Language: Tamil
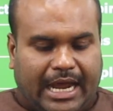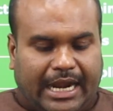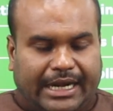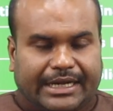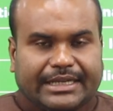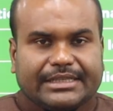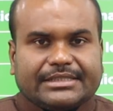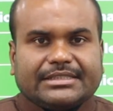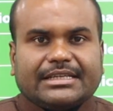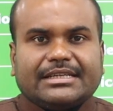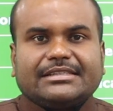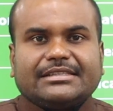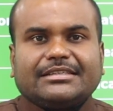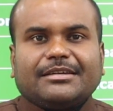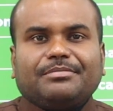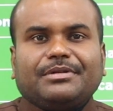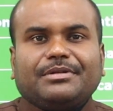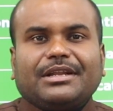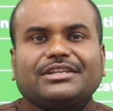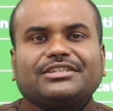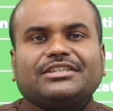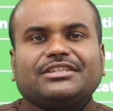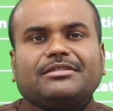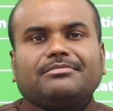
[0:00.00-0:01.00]
அடிஷன்
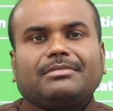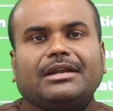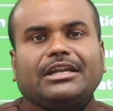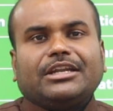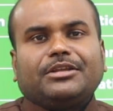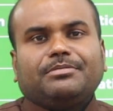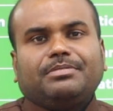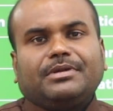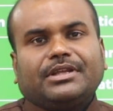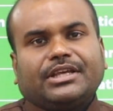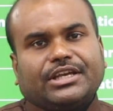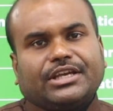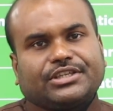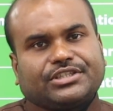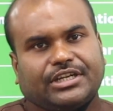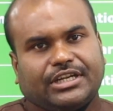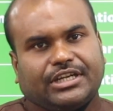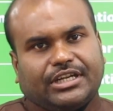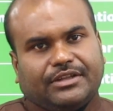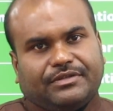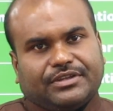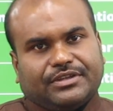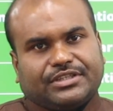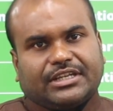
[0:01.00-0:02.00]
சப்ராக்ஷன் மல்டிப்ளிகேஷன்
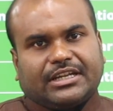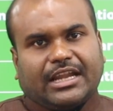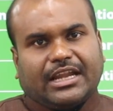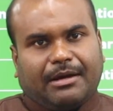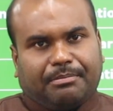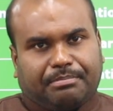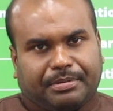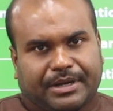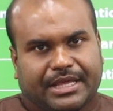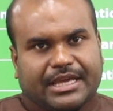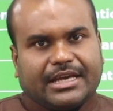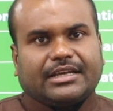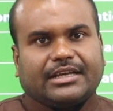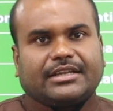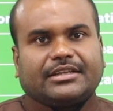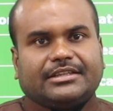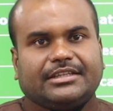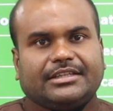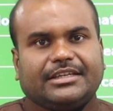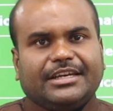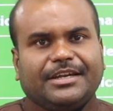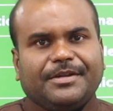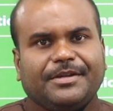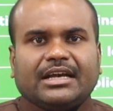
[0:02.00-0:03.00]
டிவிஷன்
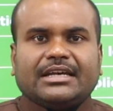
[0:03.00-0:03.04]
அப்படிங்கிறது